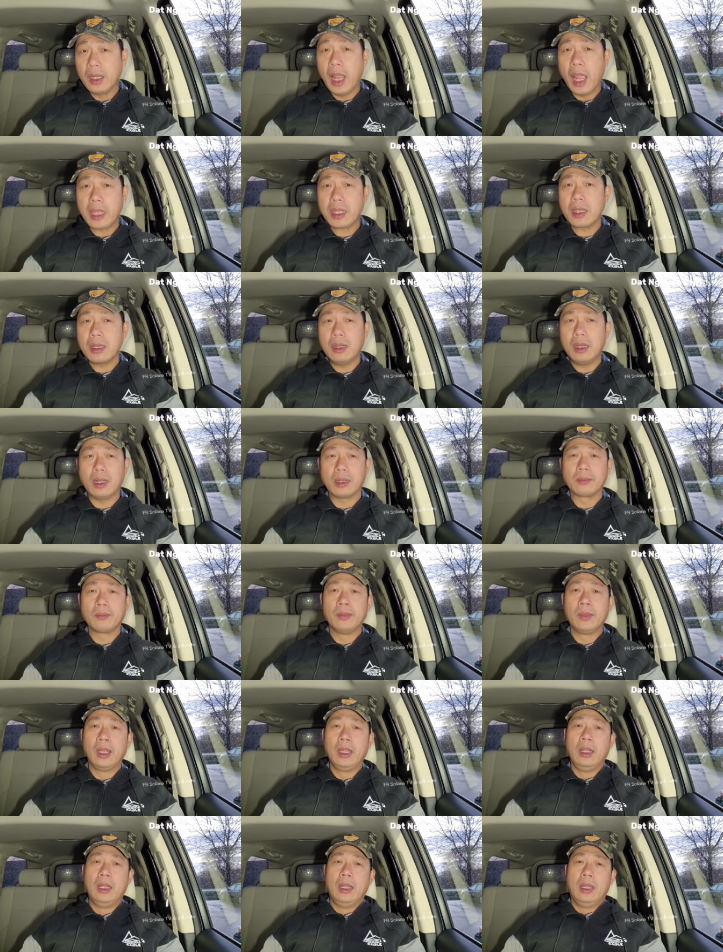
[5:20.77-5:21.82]
ghê chưa
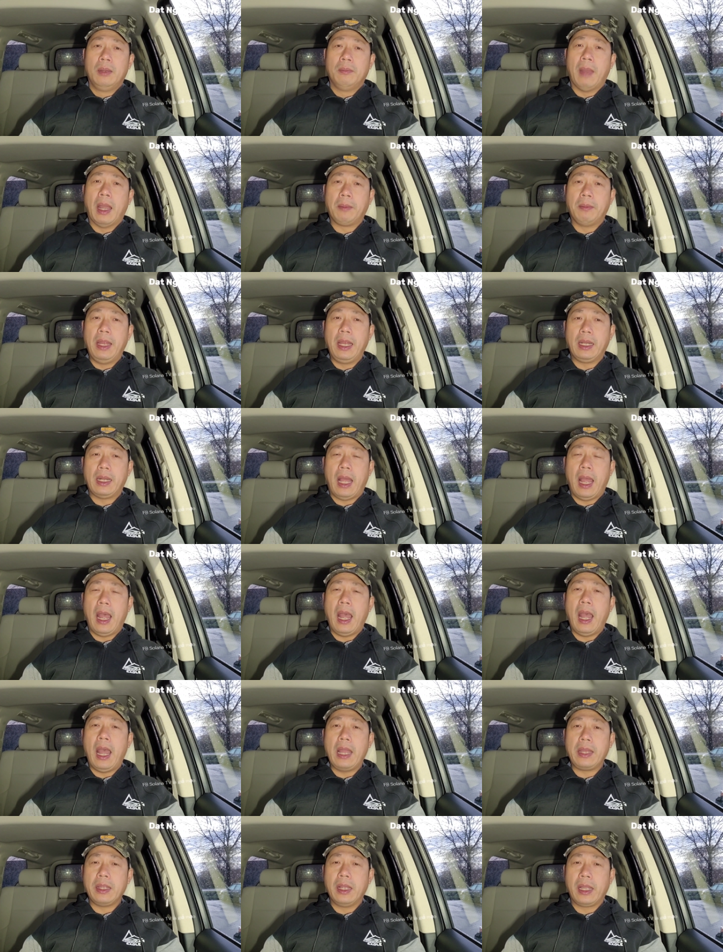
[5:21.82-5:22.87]
bạn biết
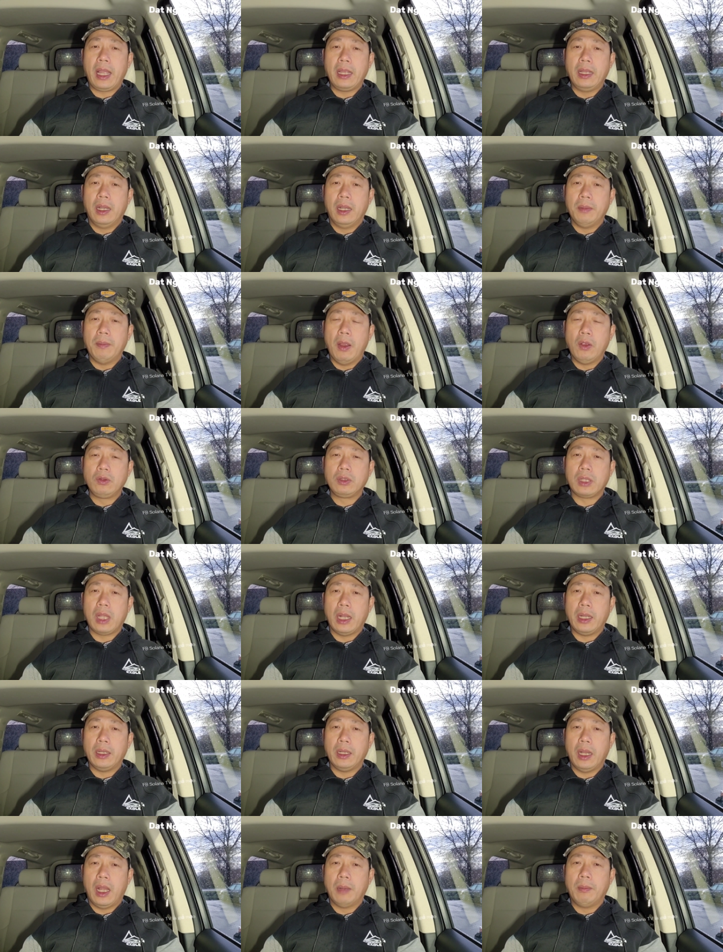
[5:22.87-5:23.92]
là những cái người biểu
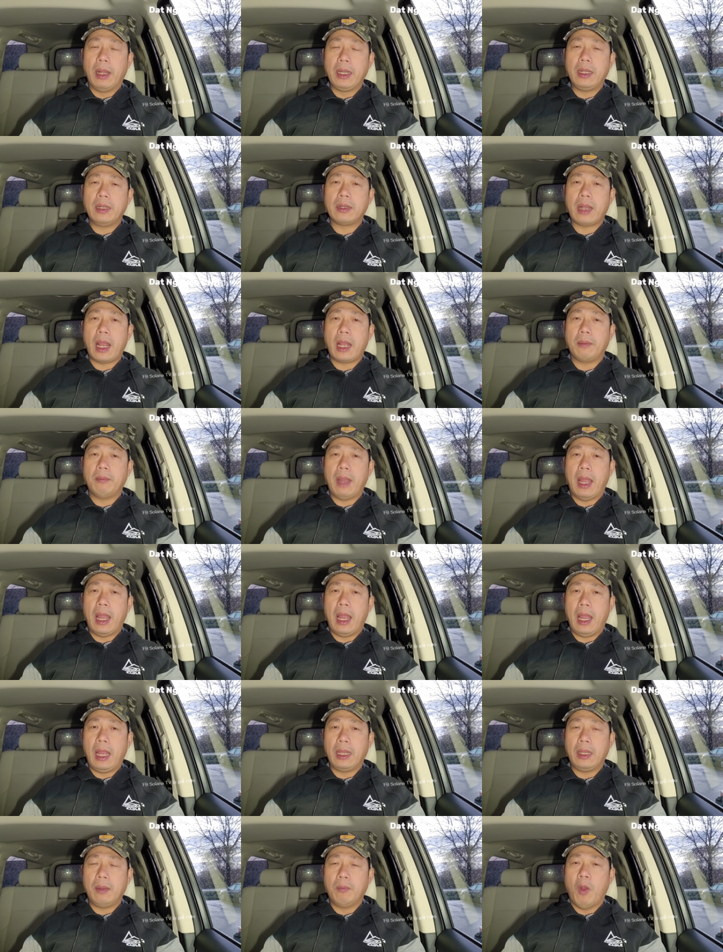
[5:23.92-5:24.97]
tình ở bên Iran
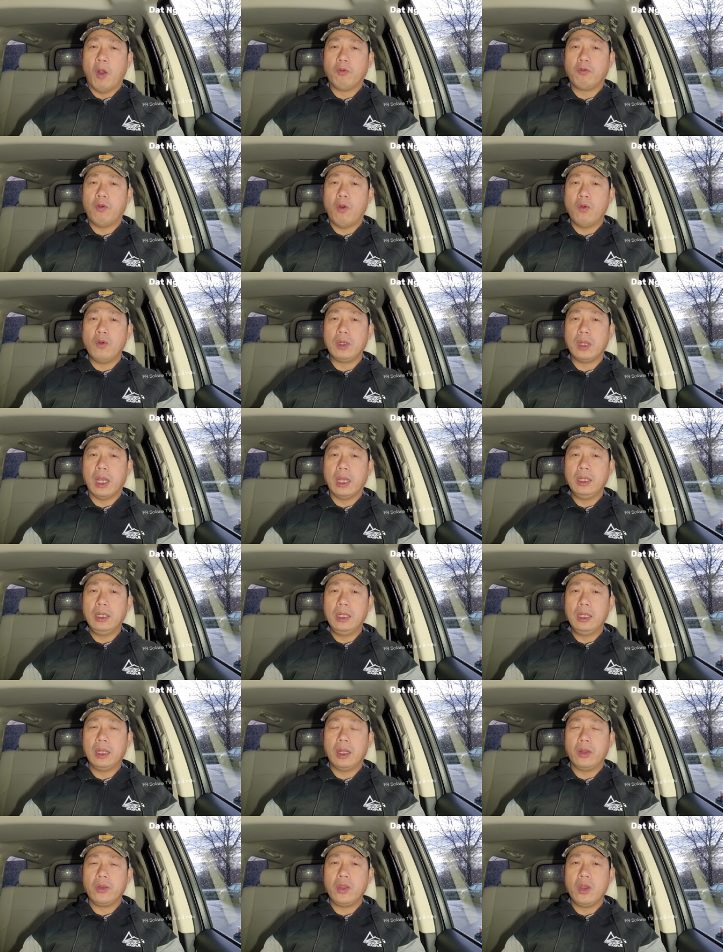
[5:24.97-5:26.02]
mà một phụ
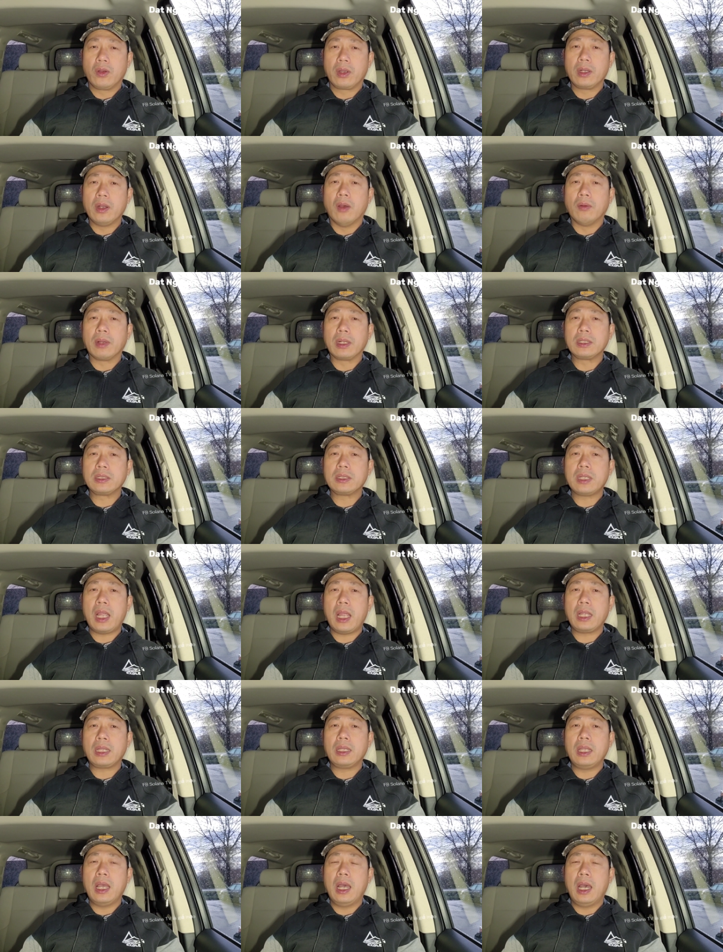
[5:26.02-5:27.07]
nữ rồi vô cái đồn ánh
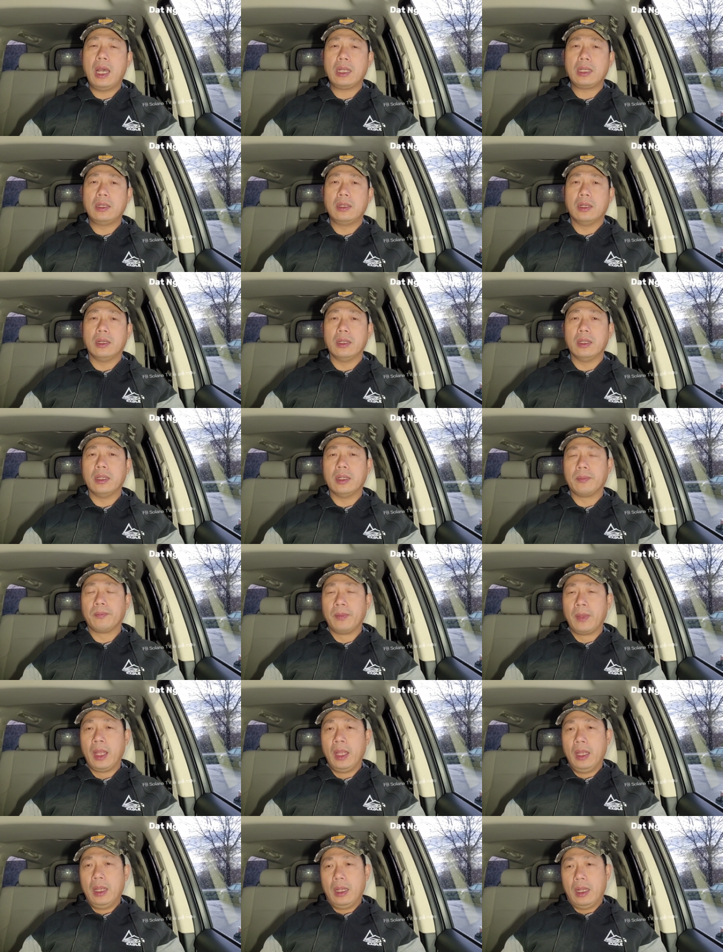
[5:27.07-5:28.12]
sát chết rồi
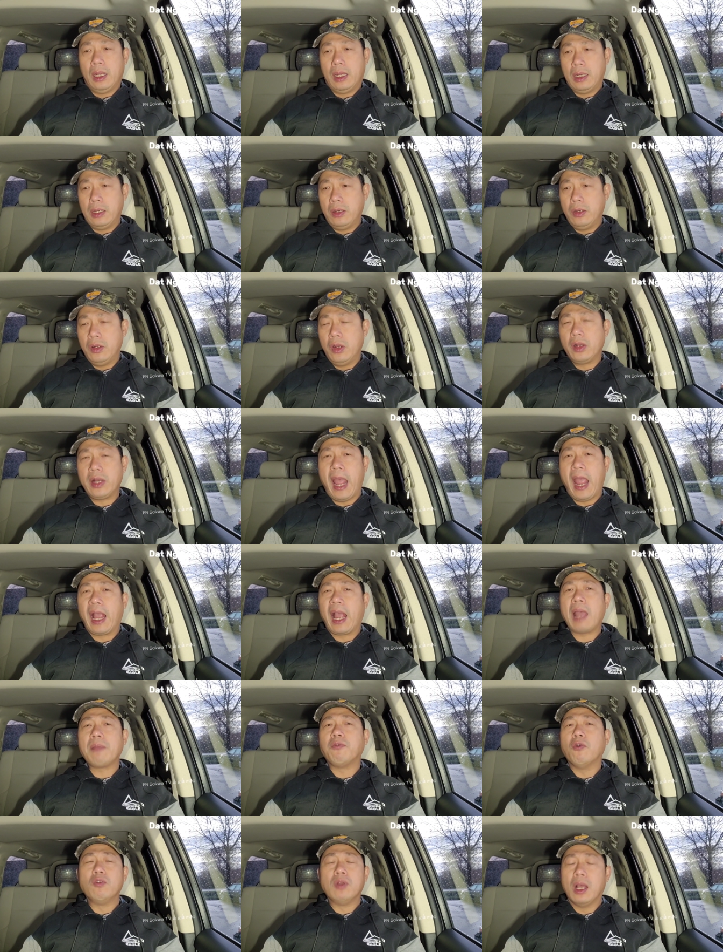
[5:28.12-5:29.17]
à, nó đàn
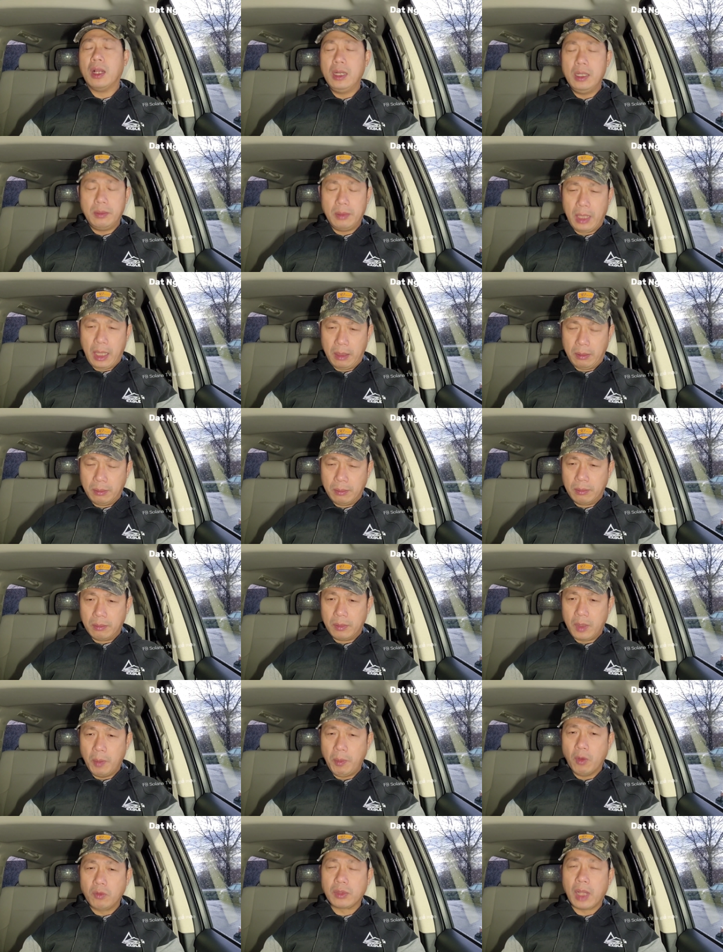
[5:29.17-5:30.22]
áp phụ nữ lắm không
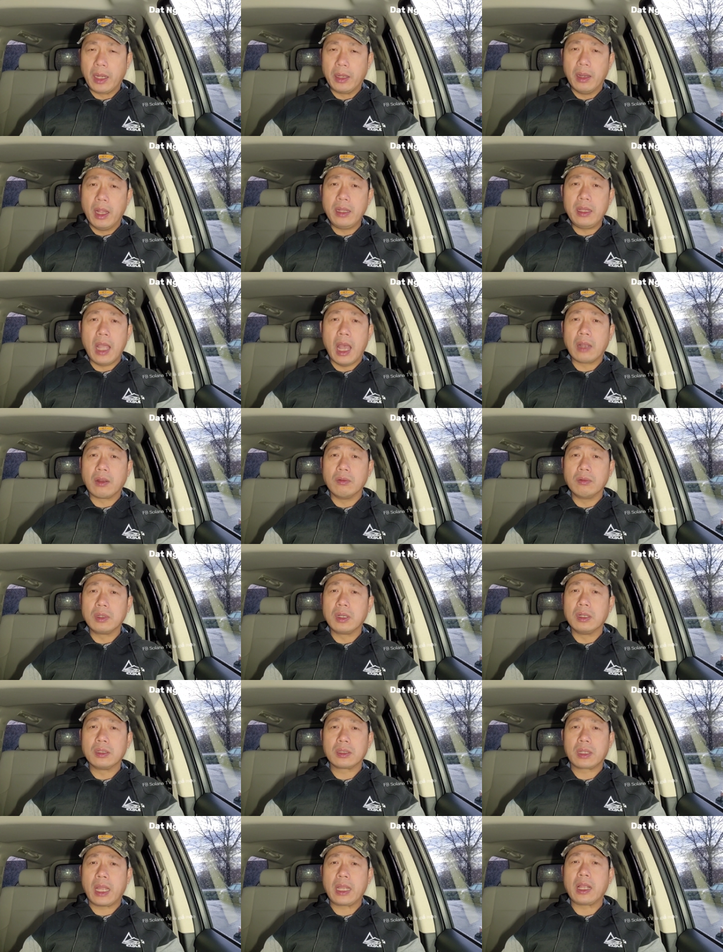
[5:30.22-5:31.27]
nó biểu tình đến giờ
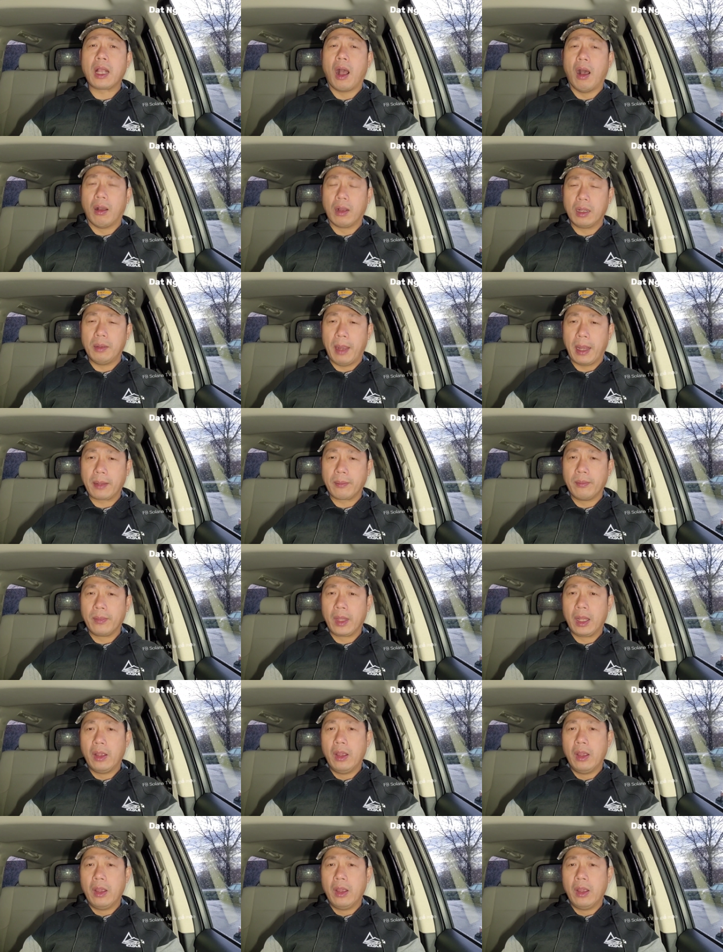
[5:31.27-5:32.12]
cũng thấy còn đó bạn